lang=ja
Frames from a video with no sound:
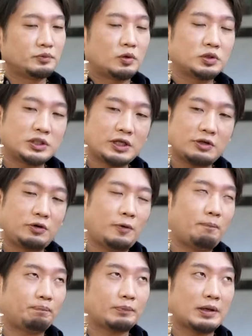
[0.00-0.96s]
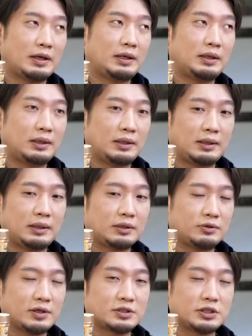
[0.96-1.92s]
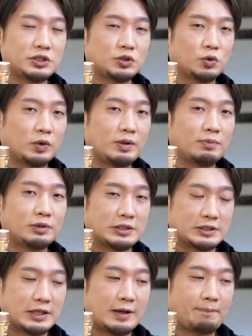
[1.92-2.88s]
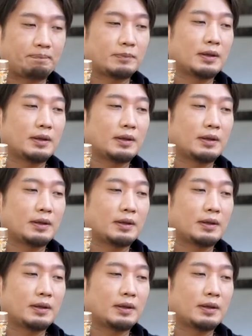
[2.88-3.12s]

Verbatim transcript: こちらの、デュアーズ25年もですね、